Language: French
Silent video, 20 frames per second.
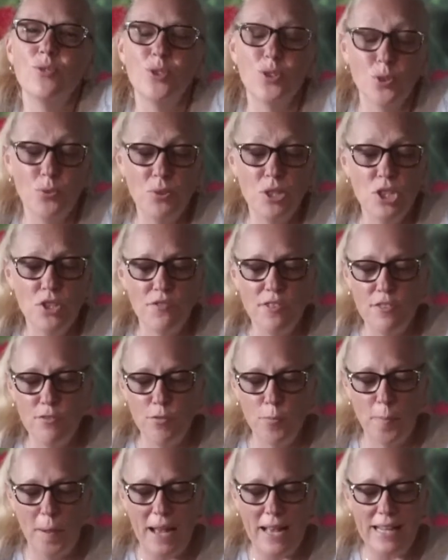aujourd'hui je vais
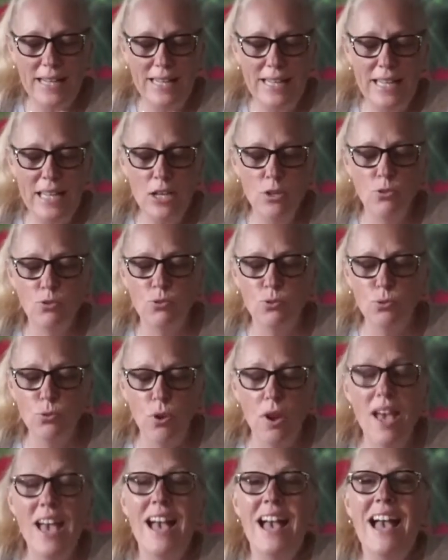vous parler
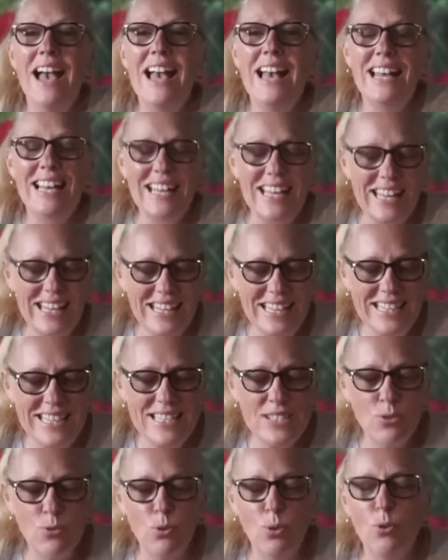du
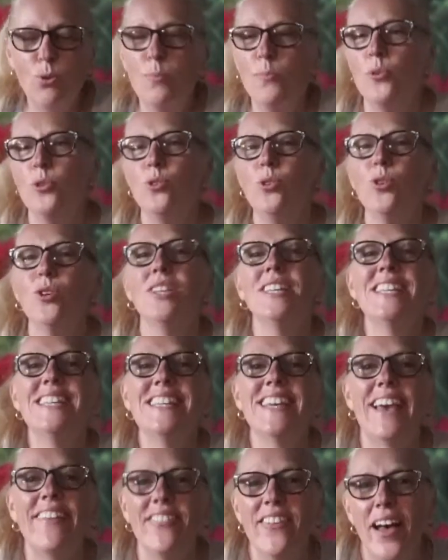rhizome de
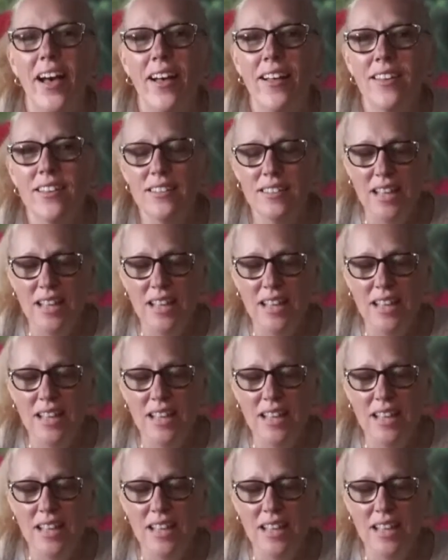canna.